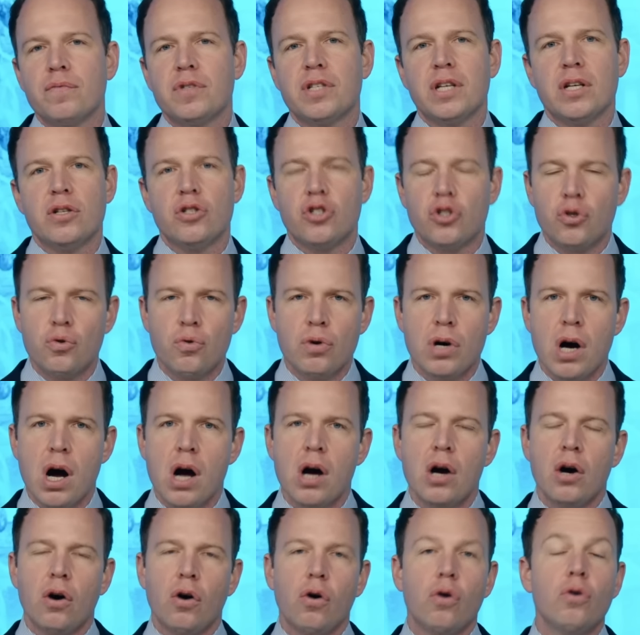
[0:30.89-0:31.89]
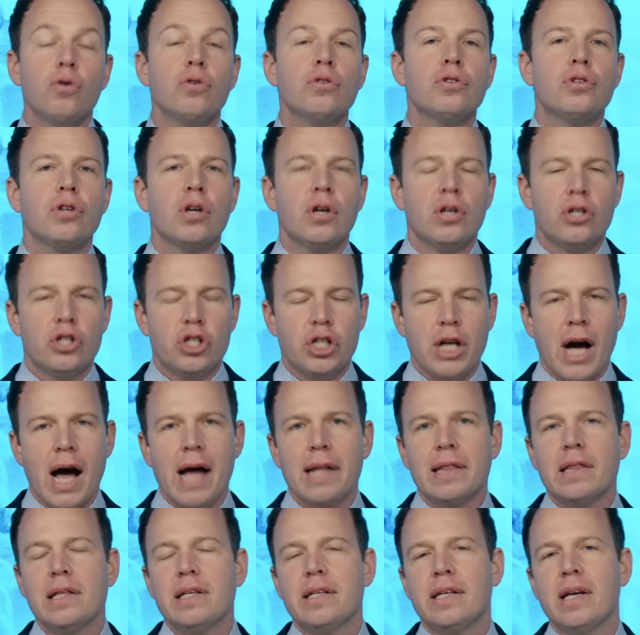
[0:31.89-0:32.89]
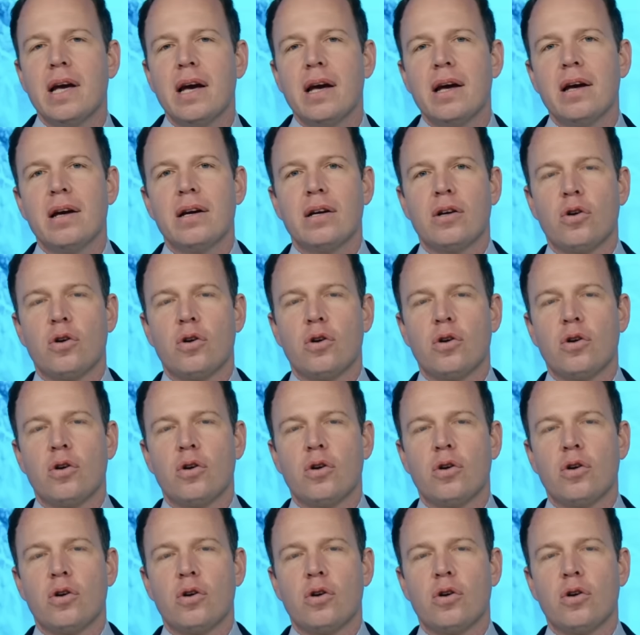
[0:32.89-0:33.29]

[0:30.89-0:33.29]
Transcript: Zensur und staatliche,